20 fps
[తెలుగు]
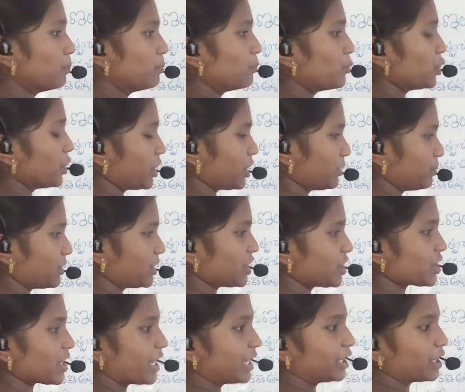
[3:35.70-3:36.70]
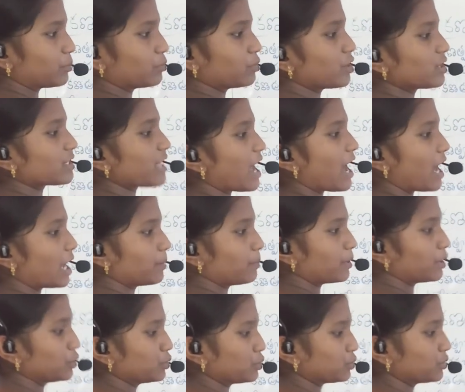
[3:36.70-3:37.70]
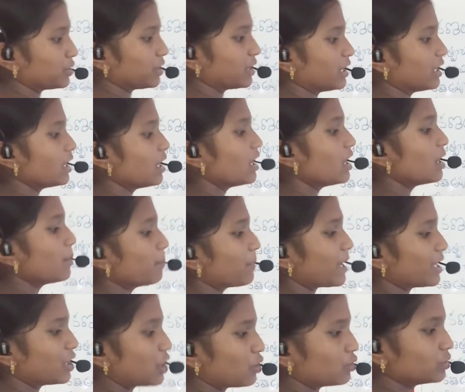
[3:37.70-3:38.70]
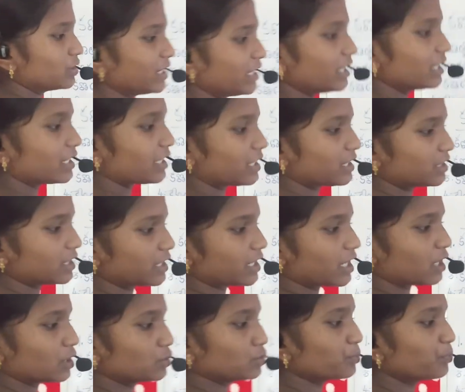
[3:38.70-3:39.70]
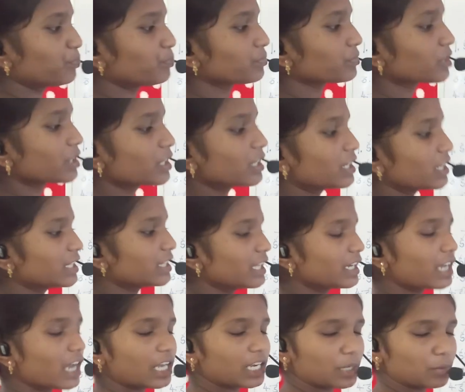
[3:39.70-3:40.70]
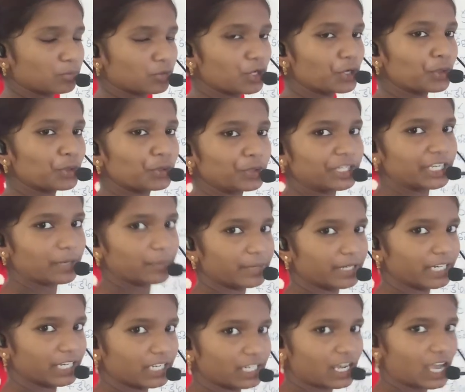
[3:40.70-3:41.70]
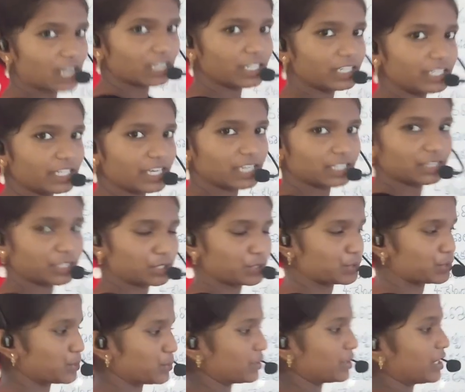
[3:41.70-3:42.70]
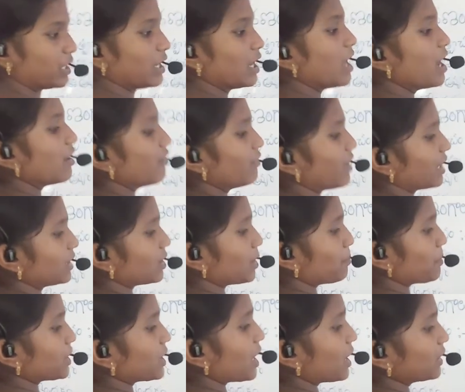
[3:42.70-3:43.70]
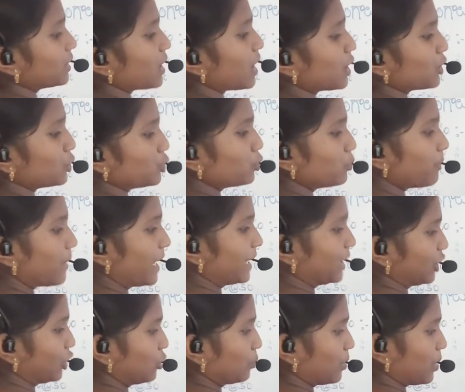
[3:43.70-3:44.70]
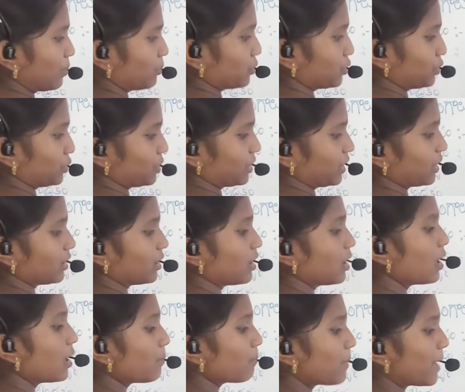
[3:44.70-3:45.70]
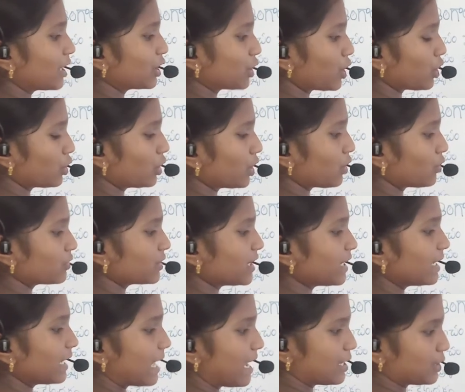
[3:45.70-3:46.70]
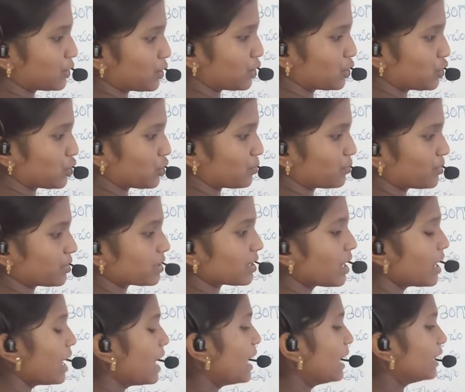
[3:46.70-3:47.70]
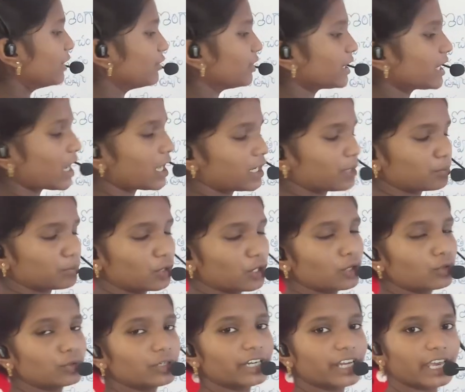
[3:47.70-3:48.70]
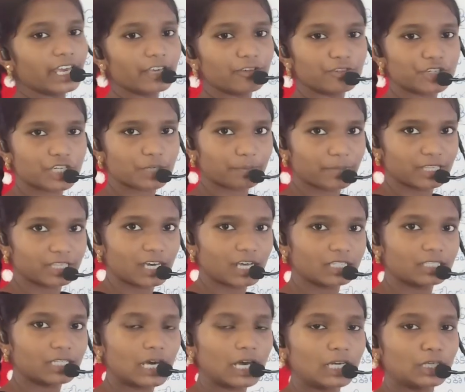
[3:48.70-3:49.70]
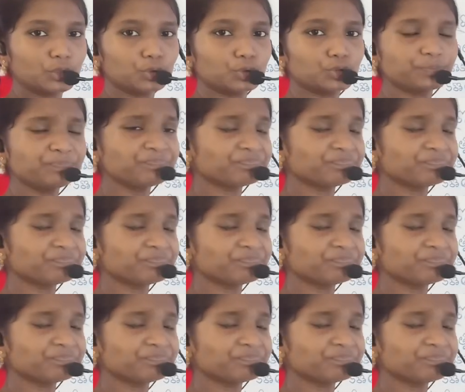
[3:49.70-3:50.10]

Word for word: పునరుత్పత్తి చేయటంలో సహాయపడుతుంది పదవది రిక్తికలు ఇది కణంలో కుడ్యపీడనాన్ని నియంత్రిస్తుంది వ్యర్థ పదార్థాలను బయటకు పంపుతుంది పదకొండవది లైసోజోమ్స్ ఇవి కణంలో ఉండే విష పదార్థాలను